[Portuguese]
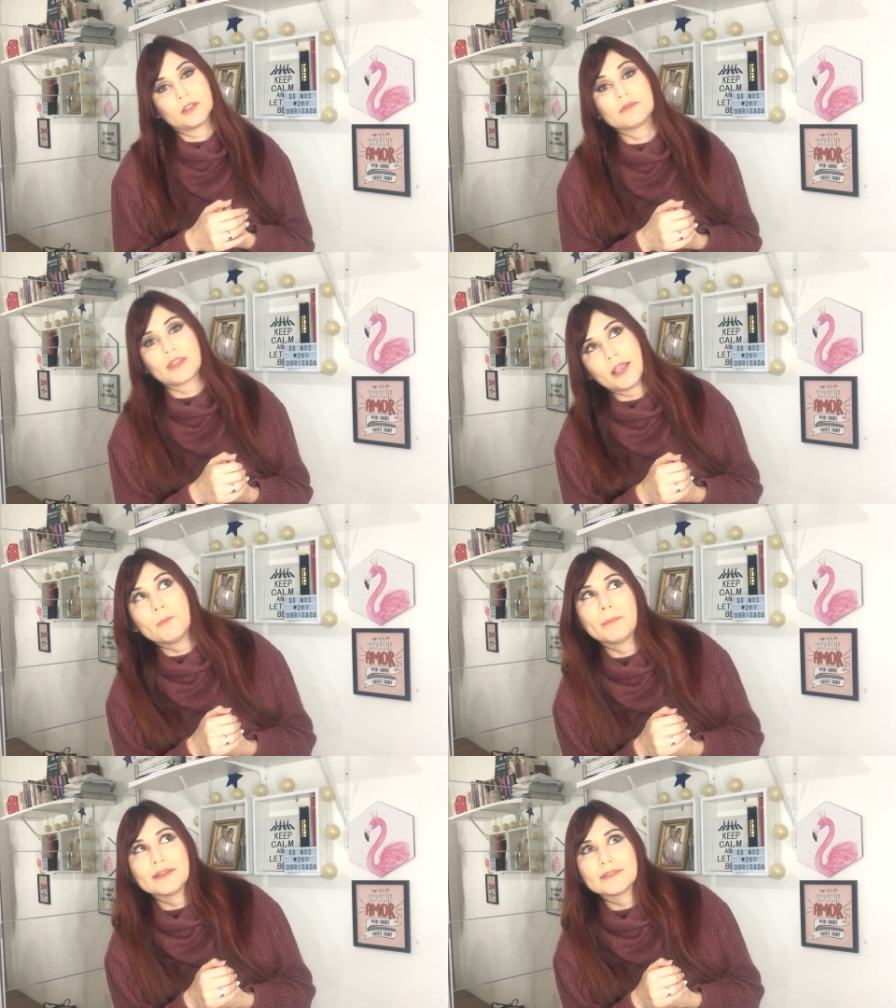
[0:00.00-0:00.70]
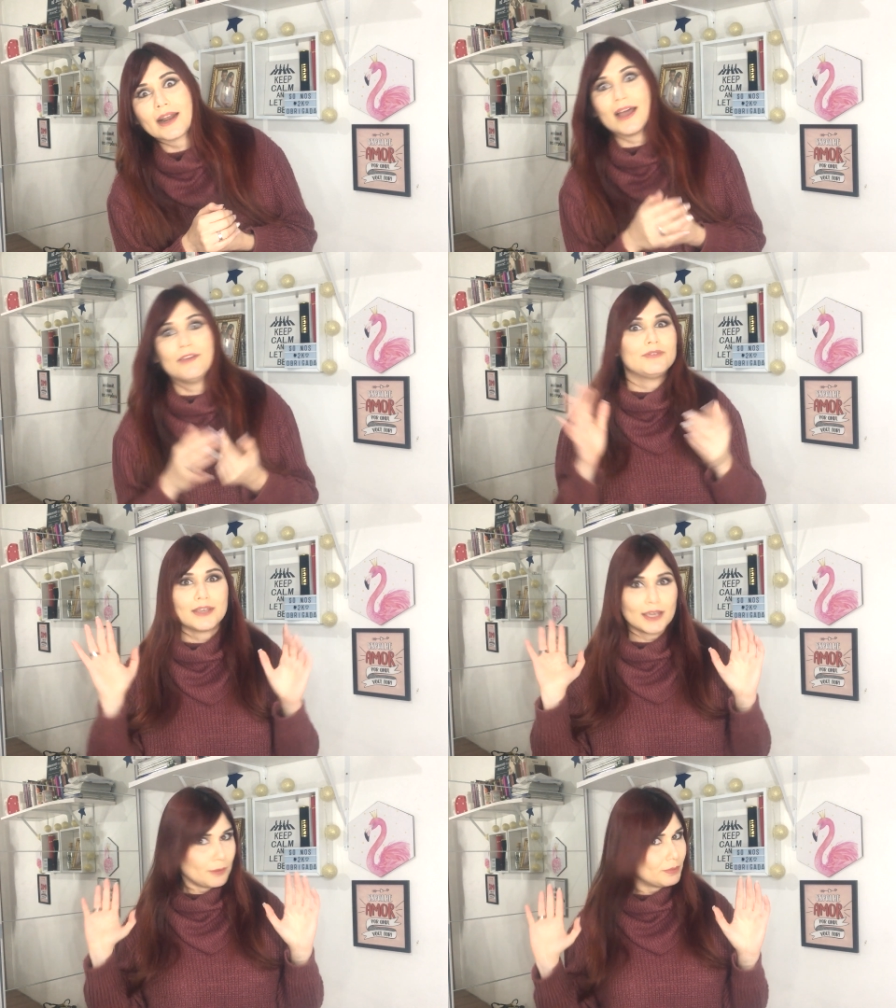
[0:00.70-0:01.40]
não tenha um pendrive
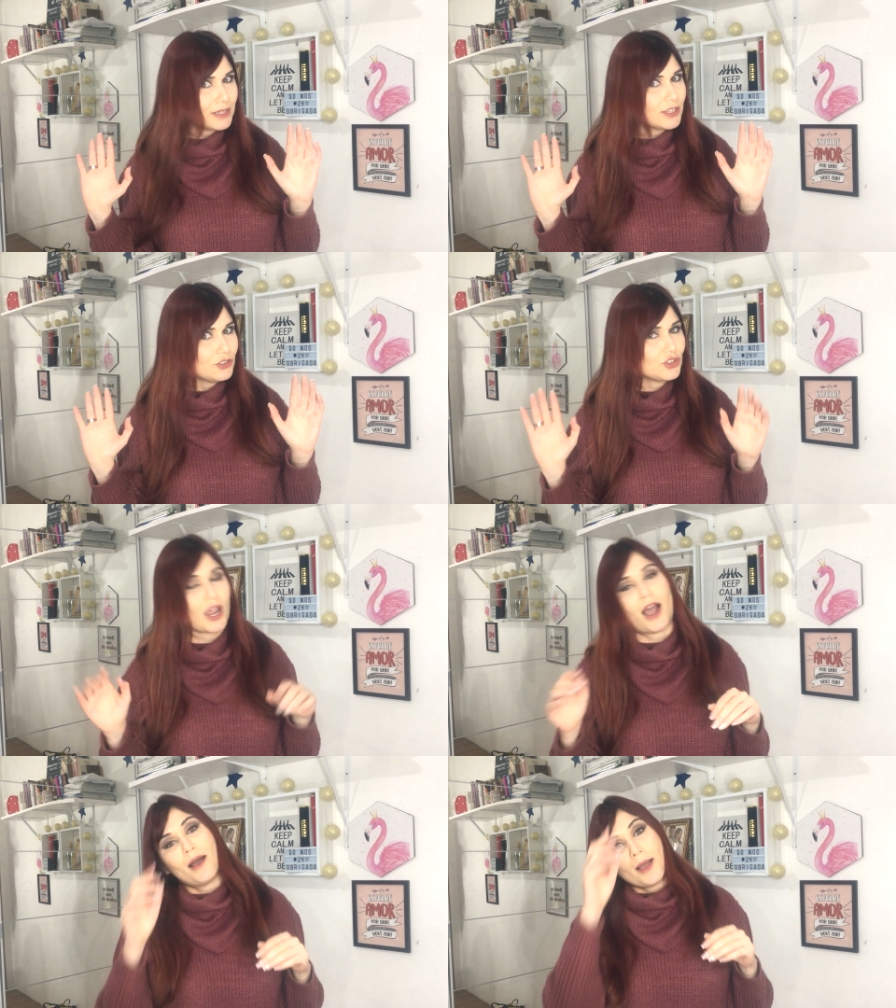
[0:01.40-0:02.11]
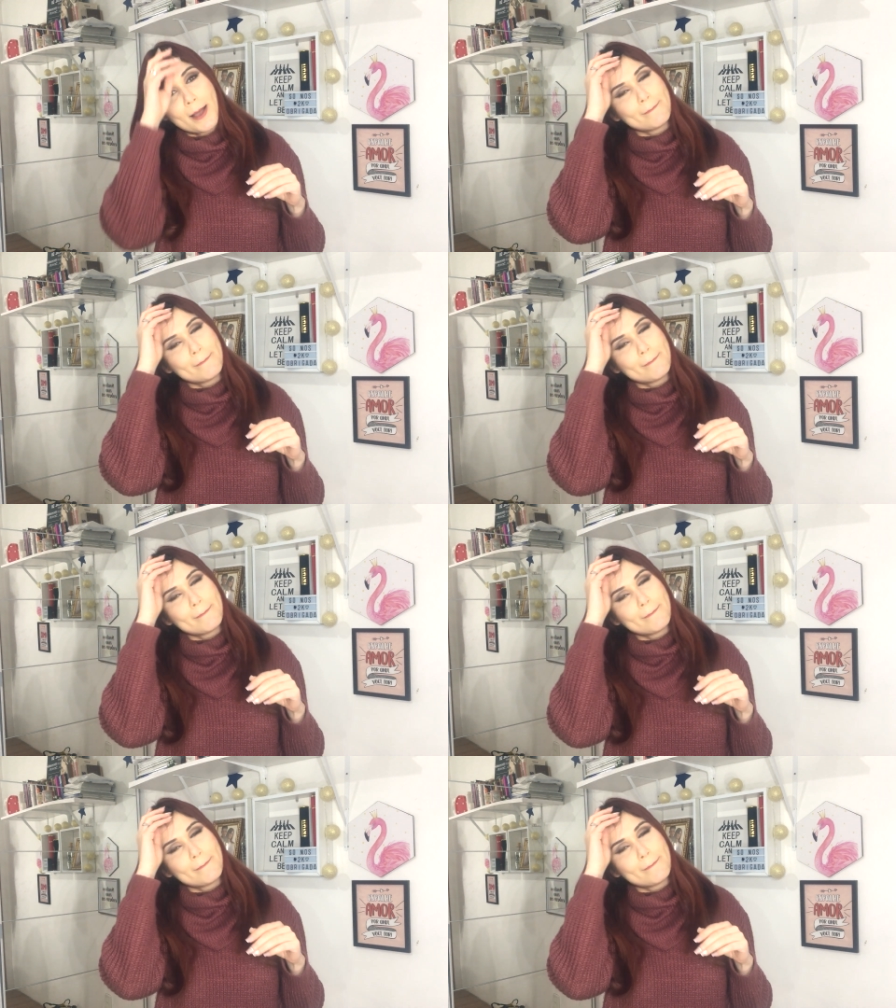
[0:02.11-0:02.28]
e queira presentear.